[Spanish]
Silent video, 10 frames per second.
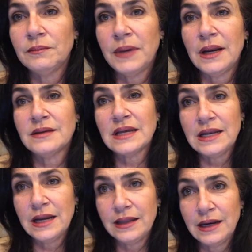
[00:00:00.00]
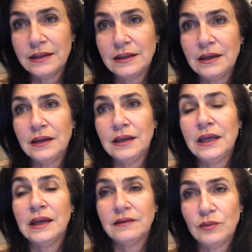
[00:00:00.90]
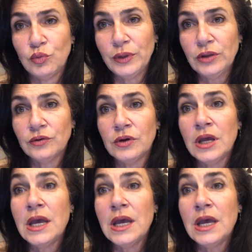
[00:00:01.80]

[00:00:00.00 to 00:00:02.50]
para salir adelante en este momento.